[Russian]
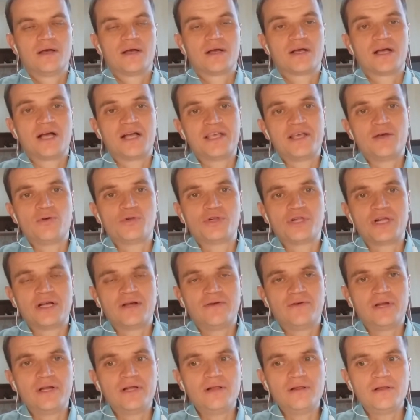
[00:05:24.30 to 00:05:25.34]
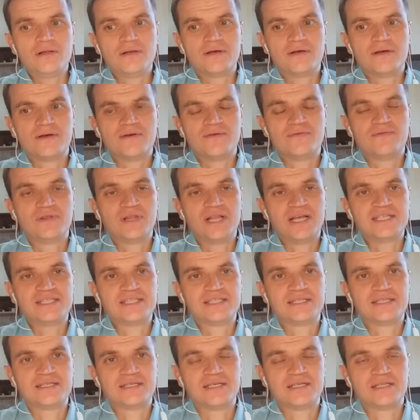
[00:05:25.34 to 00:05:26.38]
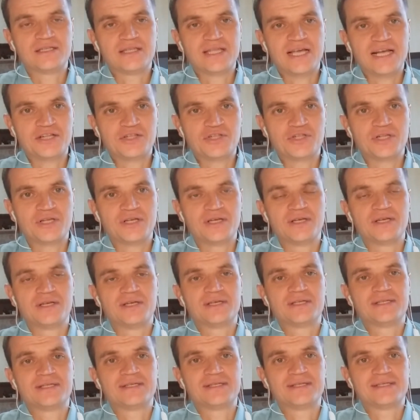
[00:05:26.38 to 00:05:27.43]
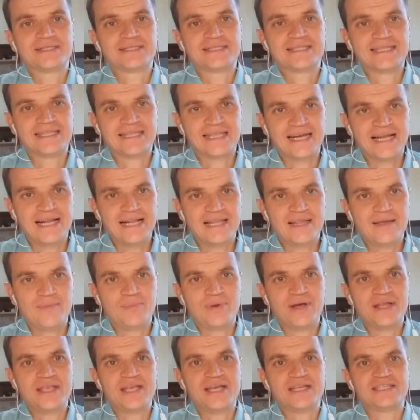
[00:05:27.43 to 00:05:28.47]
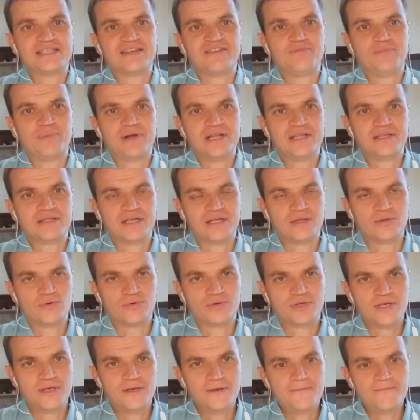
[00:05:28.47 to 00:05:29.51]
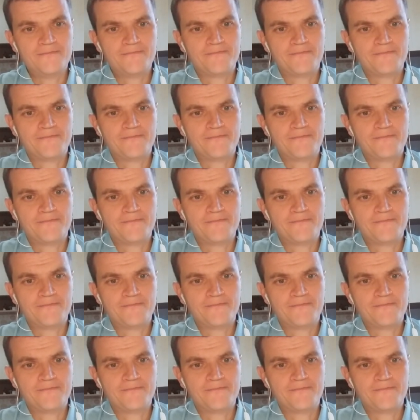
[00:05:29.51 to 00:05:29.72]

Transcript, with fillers: Как я уже говорил, власть э, также центральное понятие в политологии.